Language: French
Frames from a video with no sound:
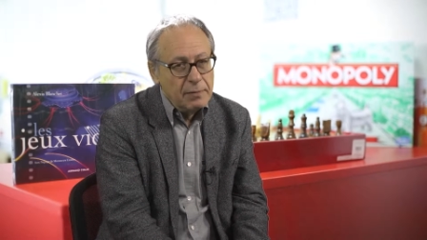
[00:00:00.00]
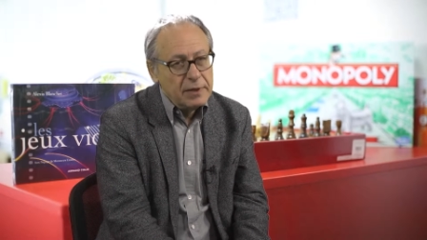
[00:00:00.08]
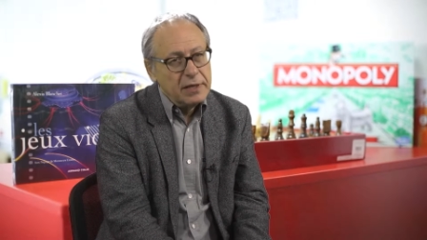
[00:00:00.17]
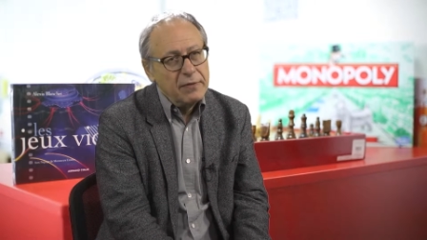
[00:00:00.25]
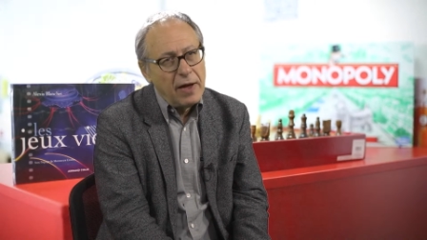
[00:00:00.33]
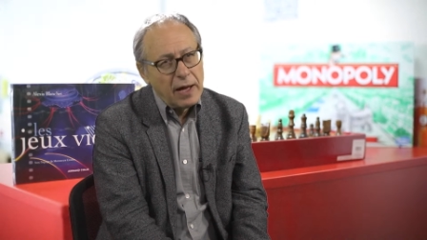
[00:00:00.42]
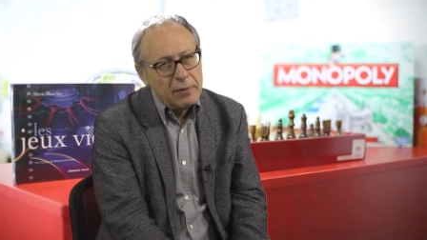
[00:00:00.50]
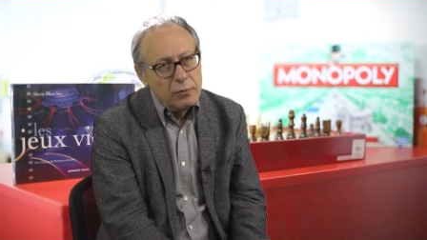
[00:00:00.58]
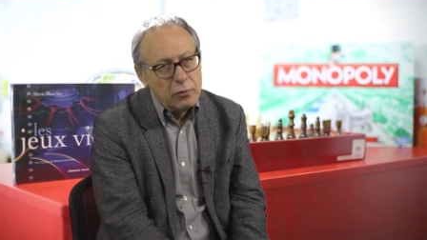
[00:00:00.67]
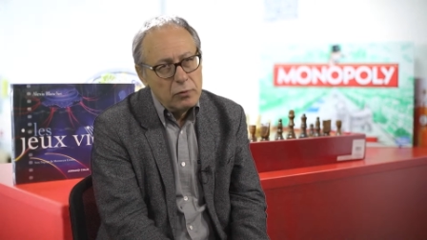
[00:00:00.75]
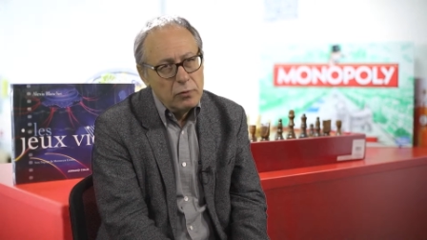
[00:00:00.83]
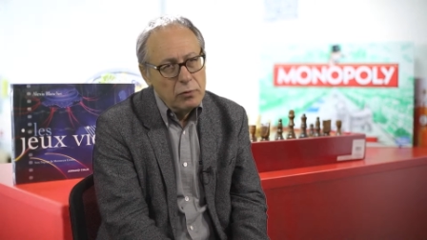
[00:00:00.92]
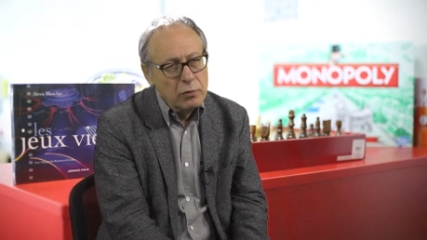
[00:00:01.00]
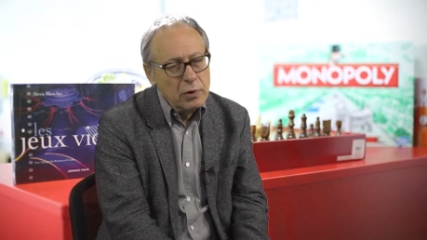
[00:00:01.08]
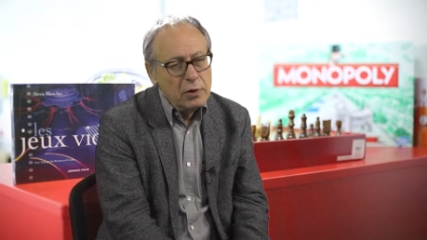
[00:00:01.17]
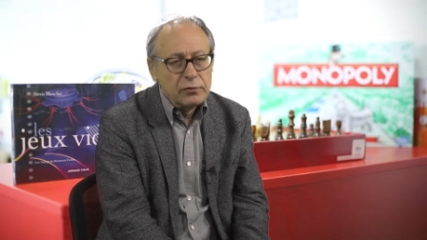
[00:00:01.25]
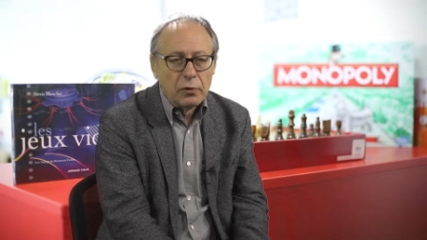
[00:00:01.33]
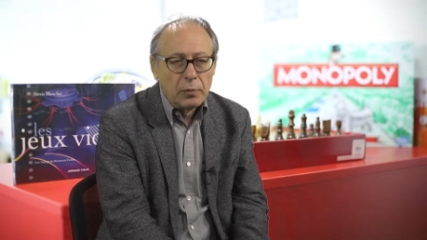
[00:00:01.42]
mais qui varient beaucoup
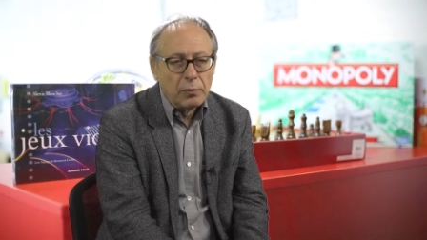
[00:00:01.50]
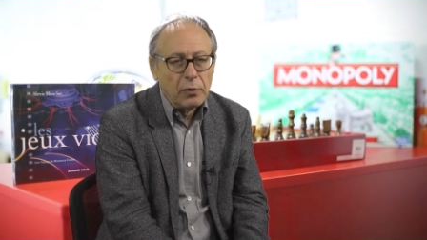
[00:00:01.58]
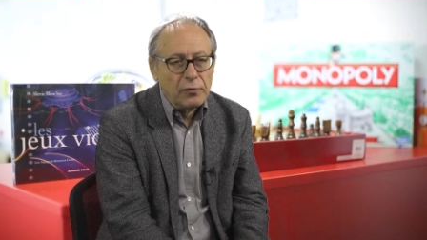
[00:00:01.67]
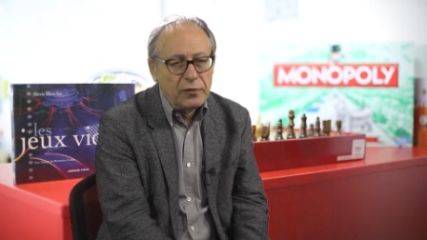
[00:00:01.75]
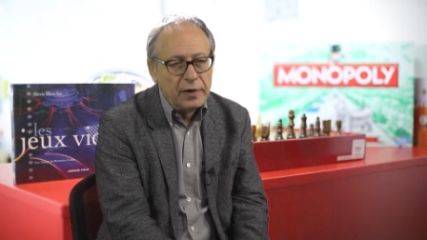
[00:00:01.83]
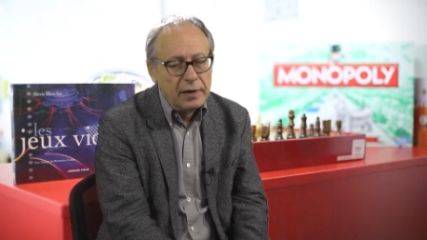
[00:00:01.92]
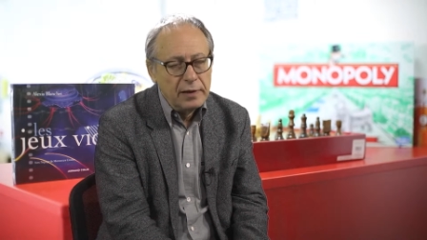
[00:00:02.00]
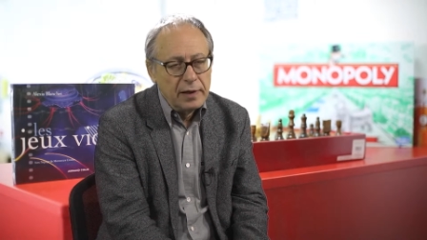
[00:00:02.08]
selon le profil